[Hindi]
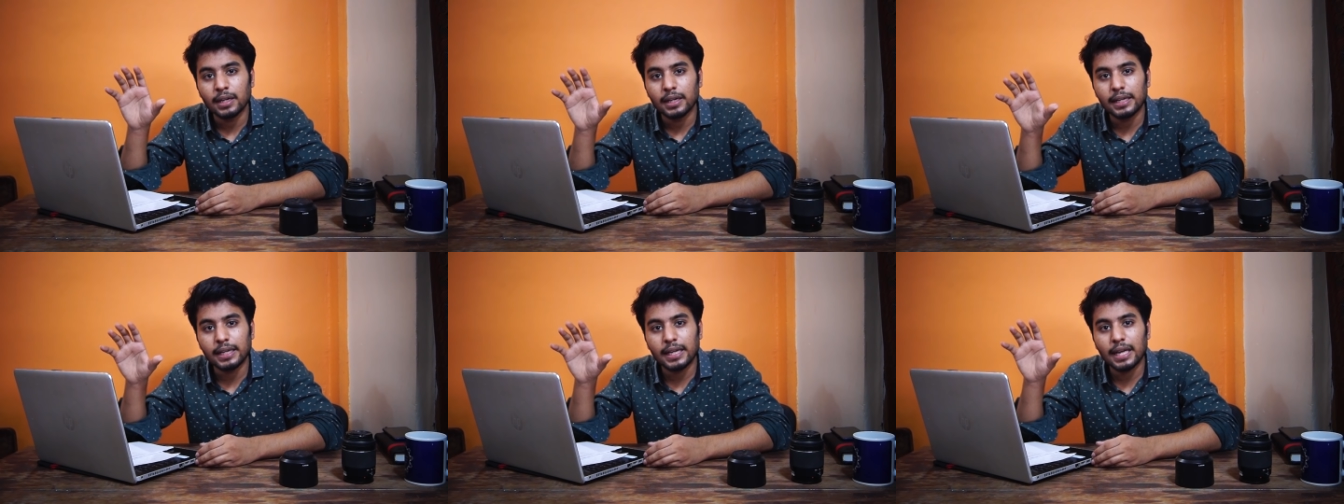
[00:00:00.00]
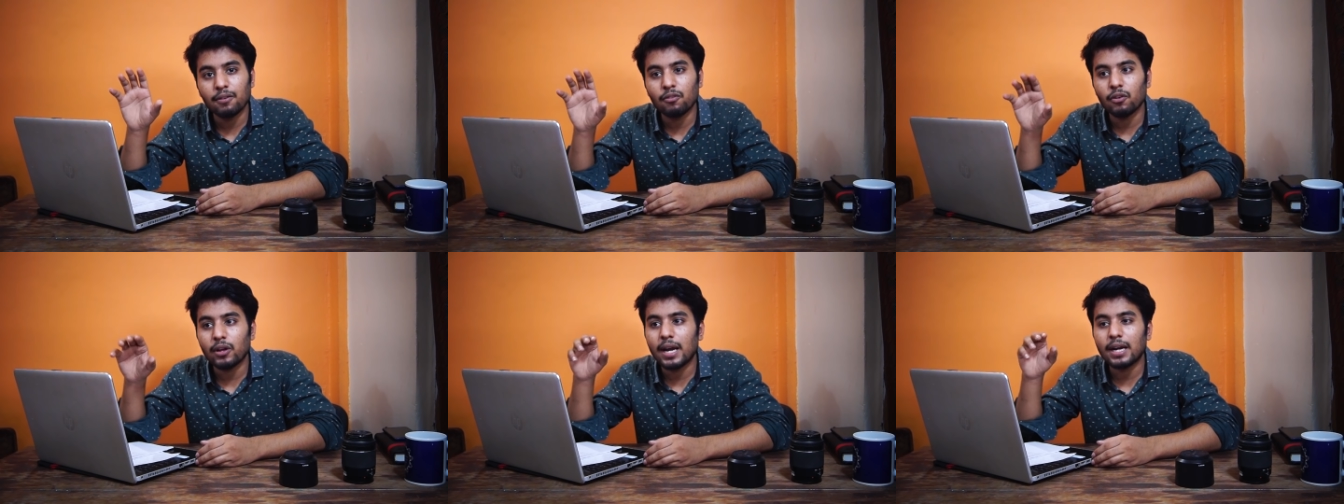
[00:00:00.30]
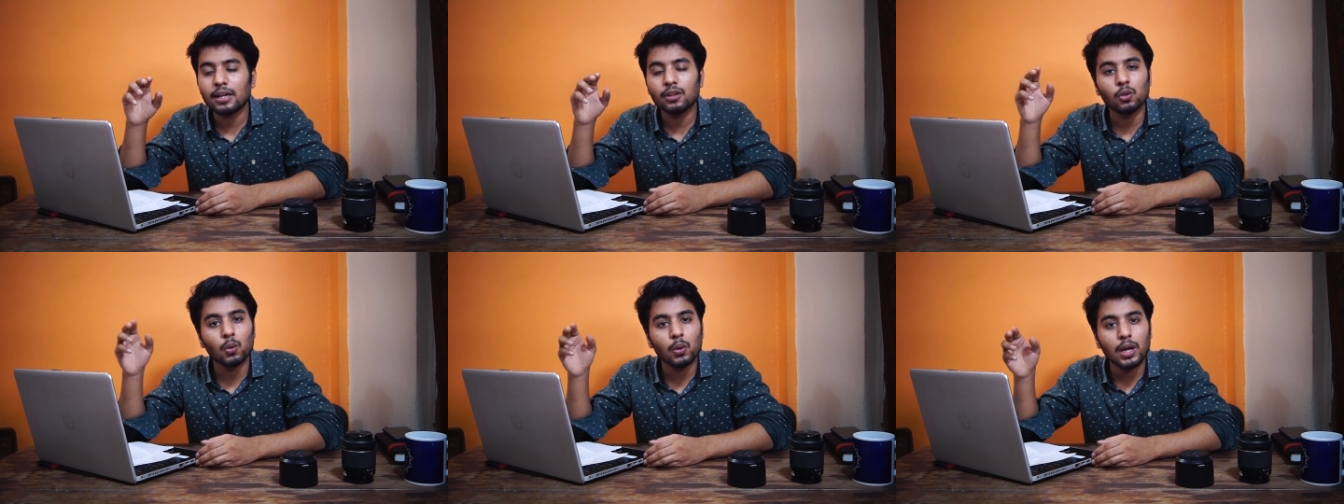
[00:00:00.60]
ठीक है वो
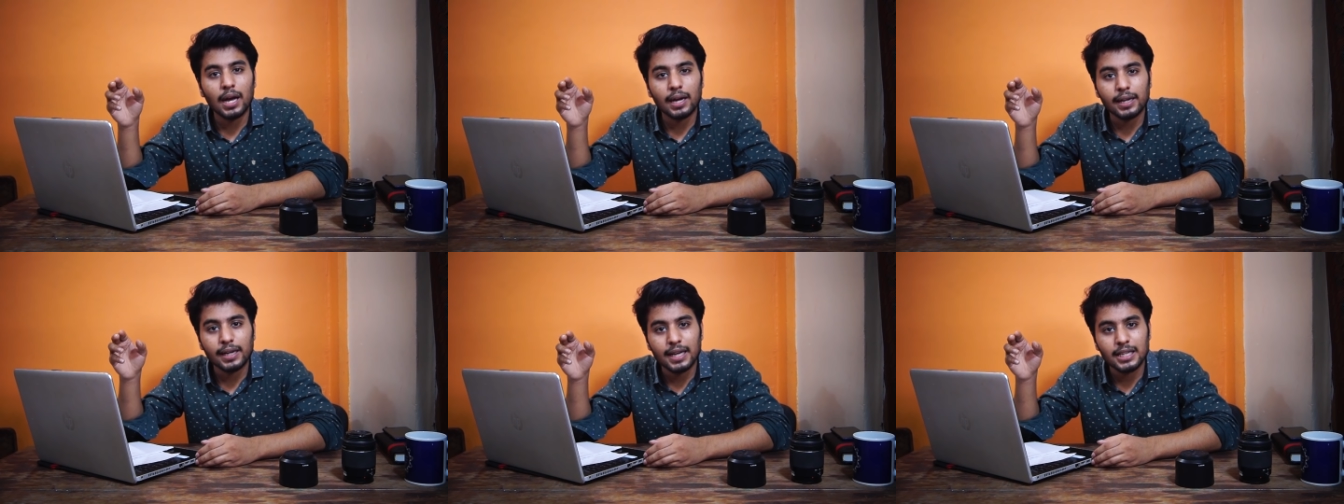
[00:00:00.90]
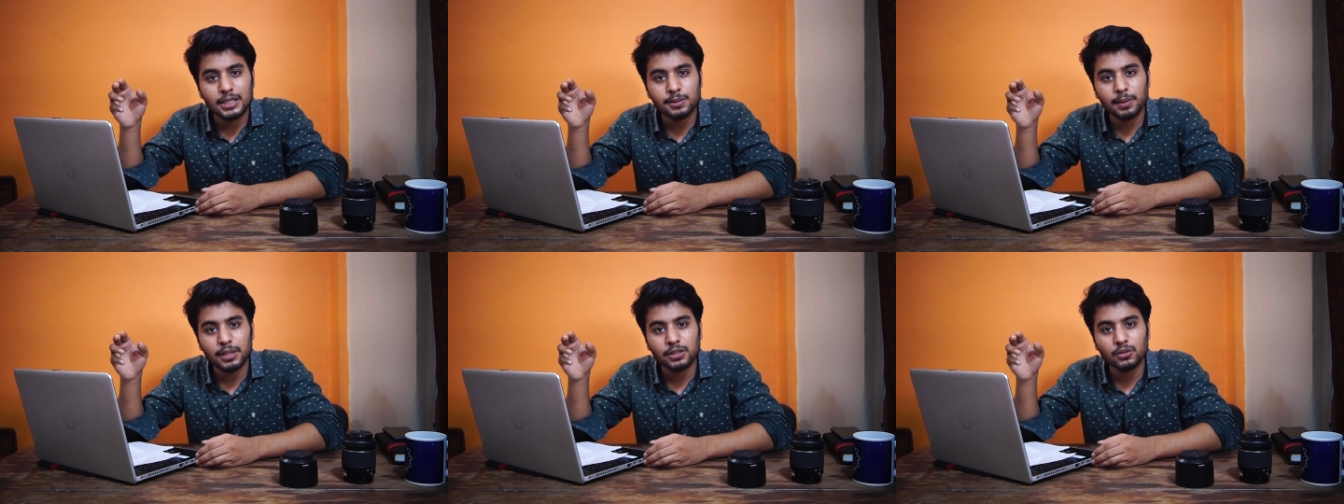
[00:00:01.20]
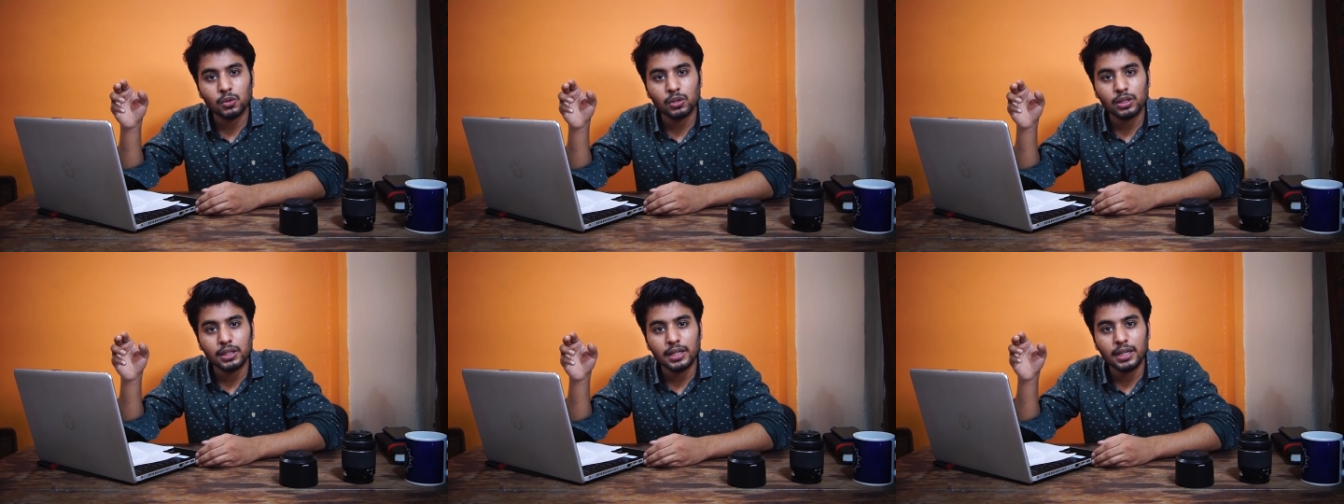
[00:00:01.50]
यार दो लाख के आसपास
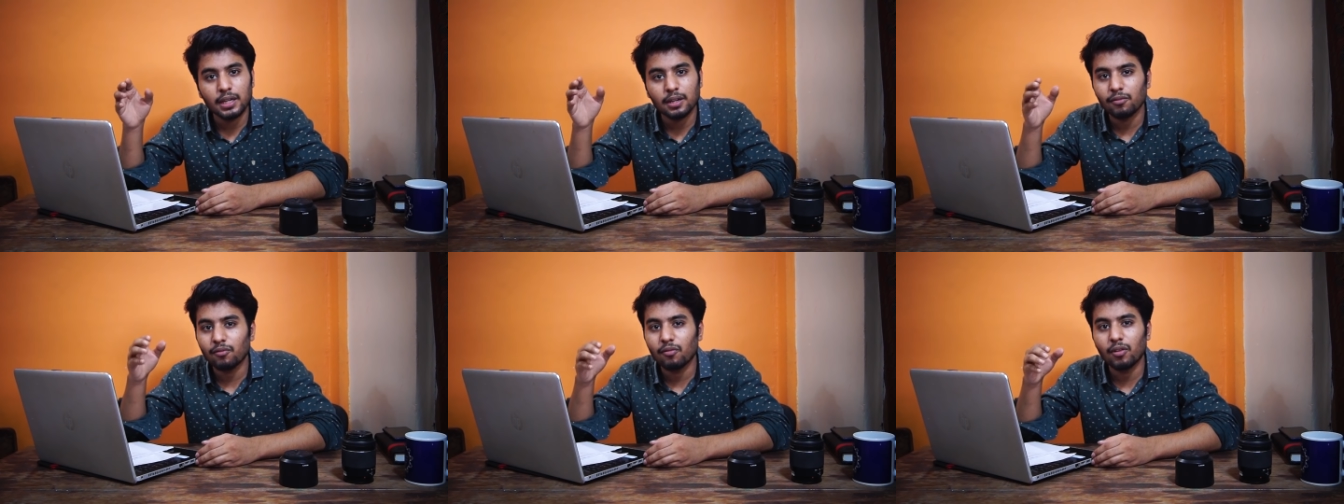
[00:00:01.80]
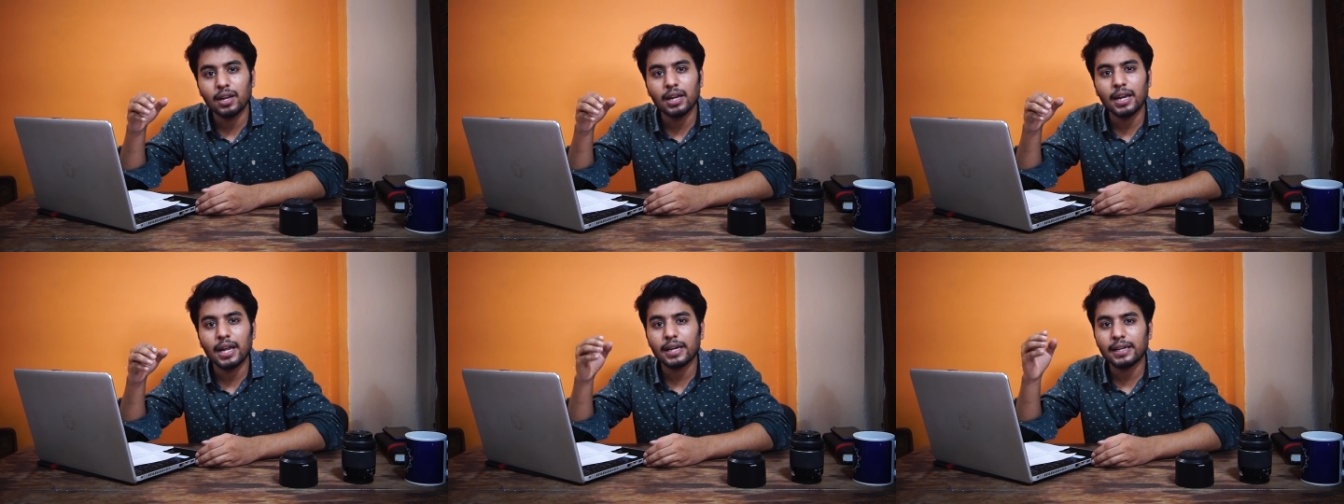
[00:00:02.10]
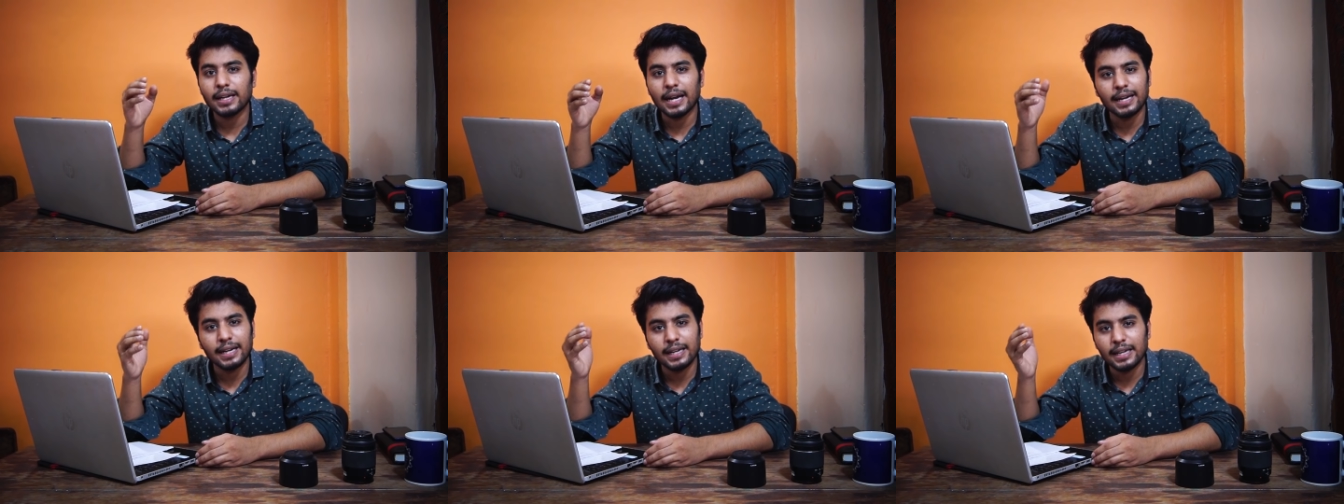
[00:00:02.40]
होती है वन
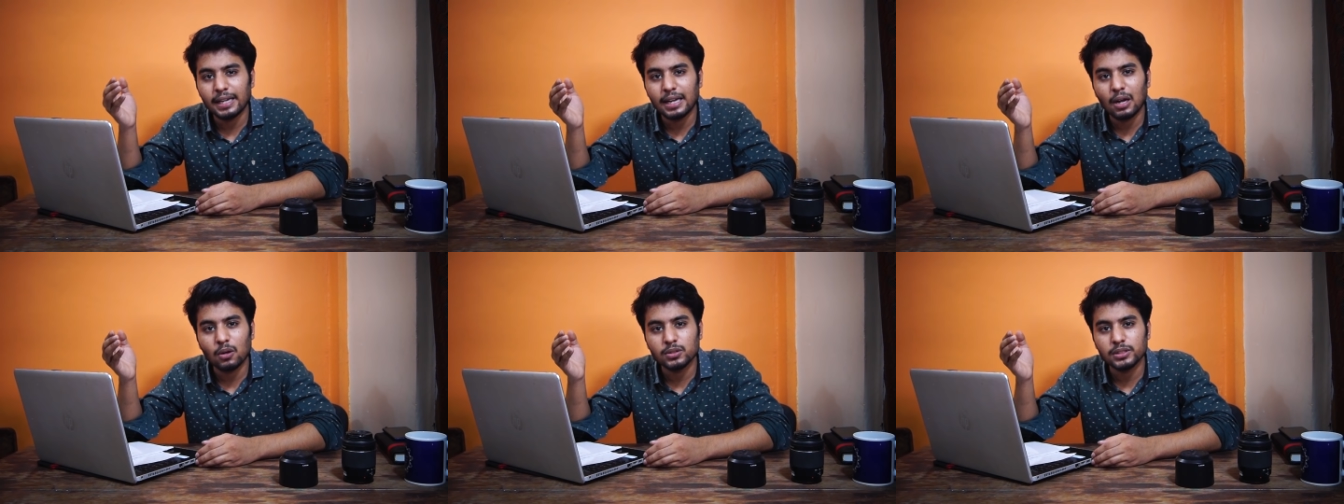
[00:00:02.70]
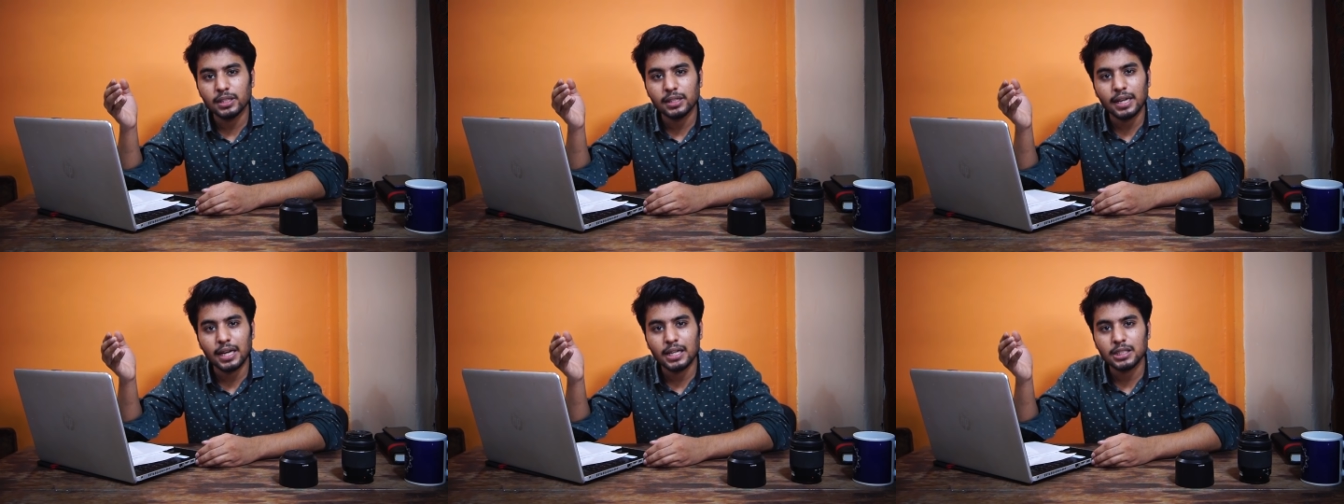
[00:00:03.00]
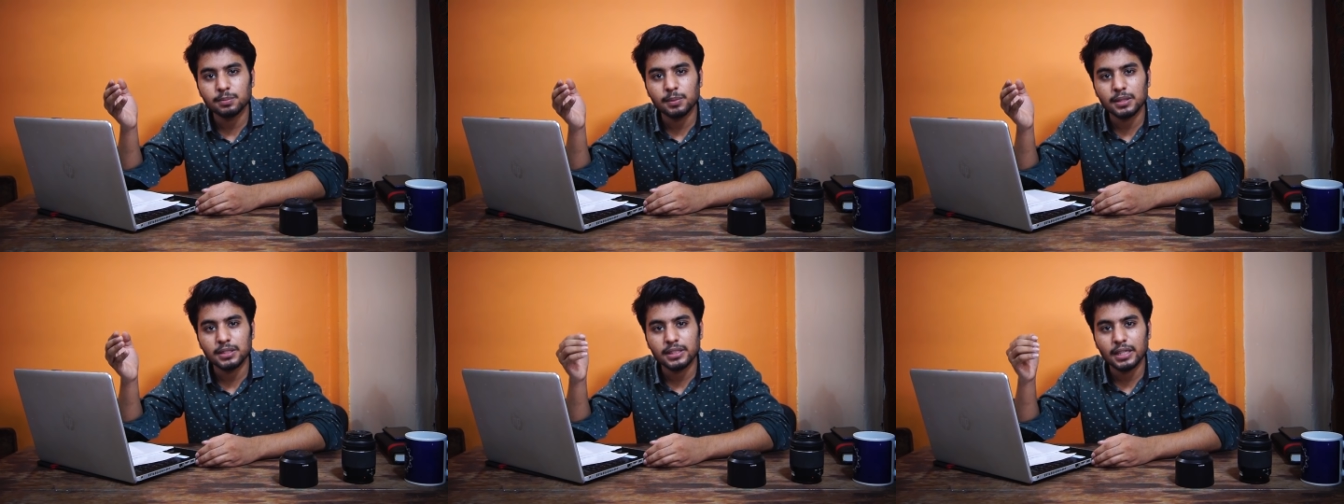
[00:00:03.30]
लाख नाइन्टी थाउजेंड के
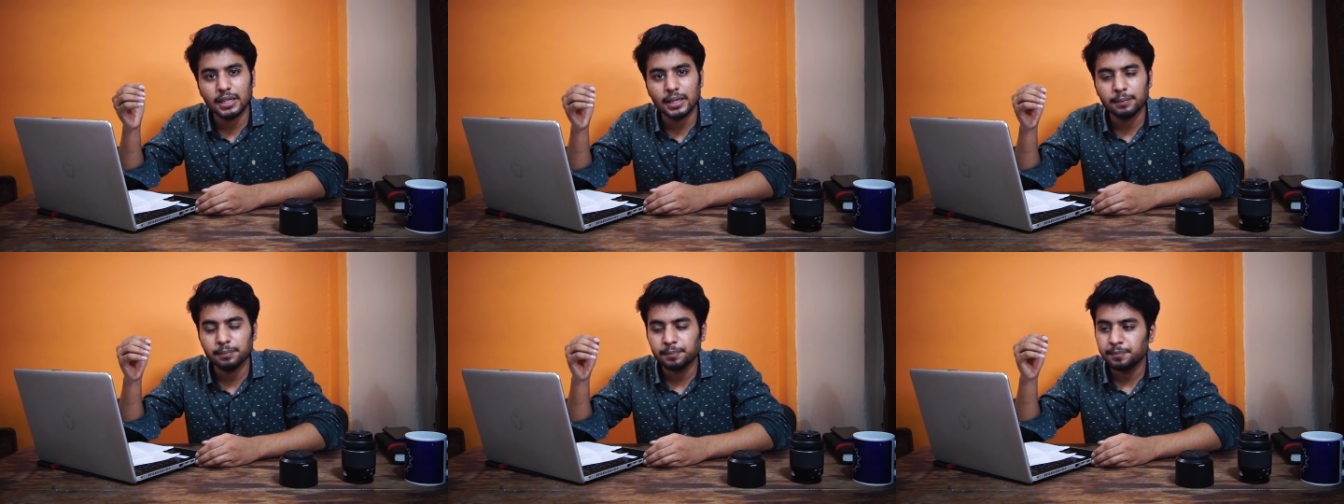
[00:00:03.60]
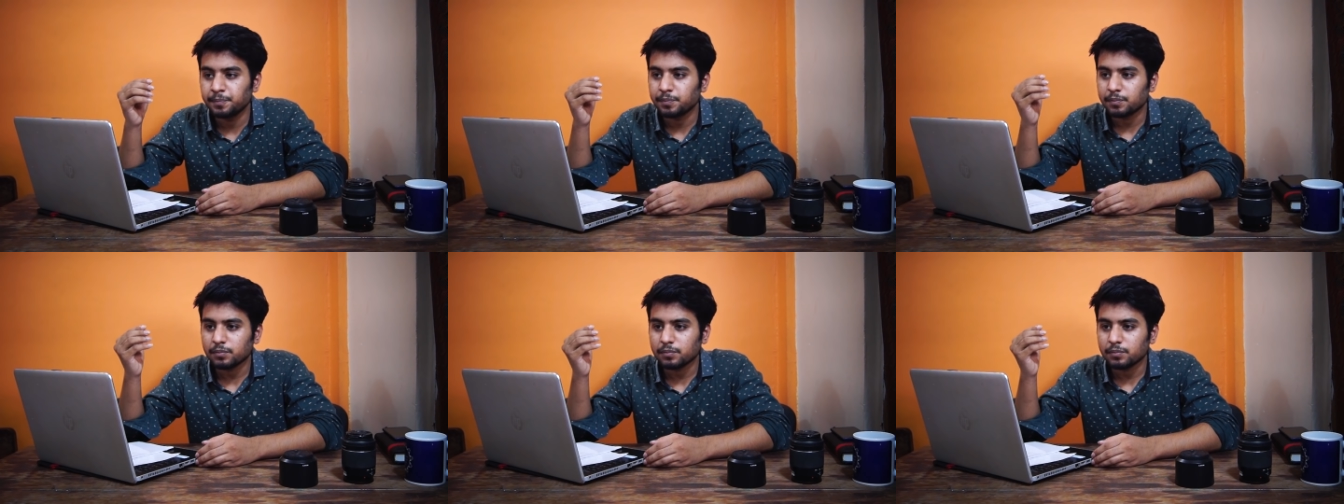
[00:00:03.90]
आसपास करीब